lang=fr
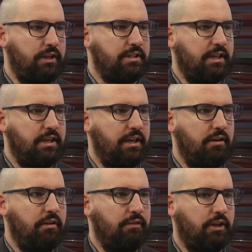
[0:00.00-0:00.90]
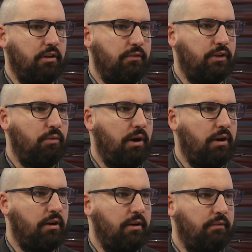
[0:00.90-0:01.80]
des Saguenay avec une
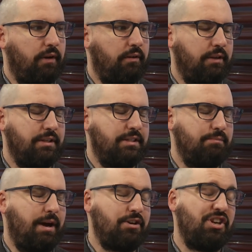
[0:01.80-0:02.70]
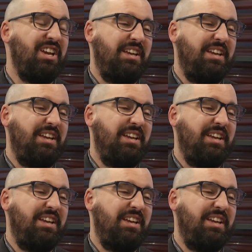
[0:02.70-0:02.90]
victoire euh, dimanche.